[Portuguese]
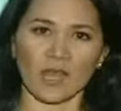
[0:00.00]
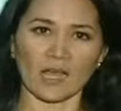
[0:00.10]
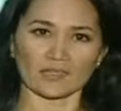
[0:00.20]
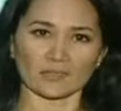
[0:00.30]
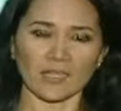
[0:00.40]

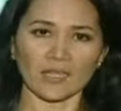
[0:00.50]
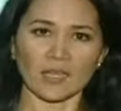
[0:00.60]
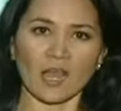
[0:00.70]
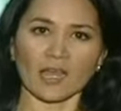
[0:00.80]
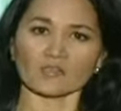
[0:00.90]
Assim,
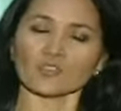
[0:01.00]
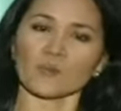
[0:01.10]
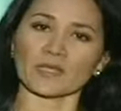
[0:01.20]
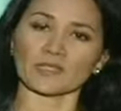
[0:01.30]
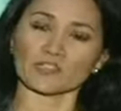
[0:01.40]
as
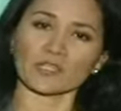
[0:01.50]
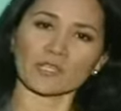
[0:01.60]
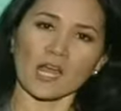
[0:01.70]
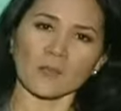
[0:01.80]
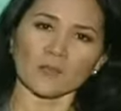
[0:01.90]
suspeitas de
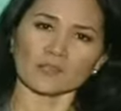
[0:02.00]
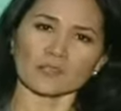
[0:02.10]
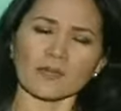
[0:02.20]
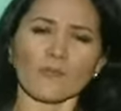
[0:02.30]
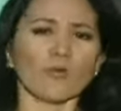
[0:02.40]
grampos
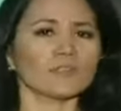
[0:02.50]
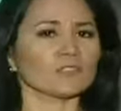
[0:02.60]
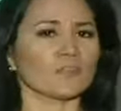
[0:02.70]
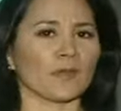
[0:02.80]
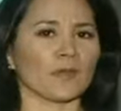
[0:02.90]
têm
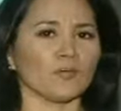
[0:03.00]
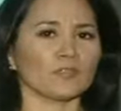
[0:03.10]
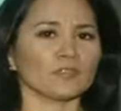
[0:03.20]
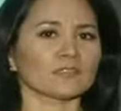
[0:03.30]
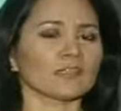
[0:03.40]
muitas
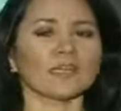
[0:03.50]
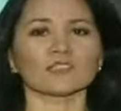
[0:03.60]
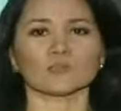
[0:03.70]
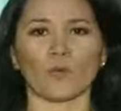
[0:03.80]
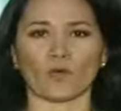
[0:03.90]
perguntas sem
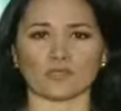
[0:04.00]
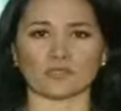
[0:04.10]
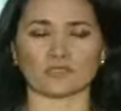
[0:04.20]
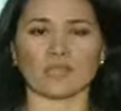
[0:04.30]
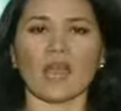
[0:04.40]

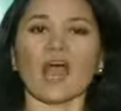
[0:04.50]
respostas.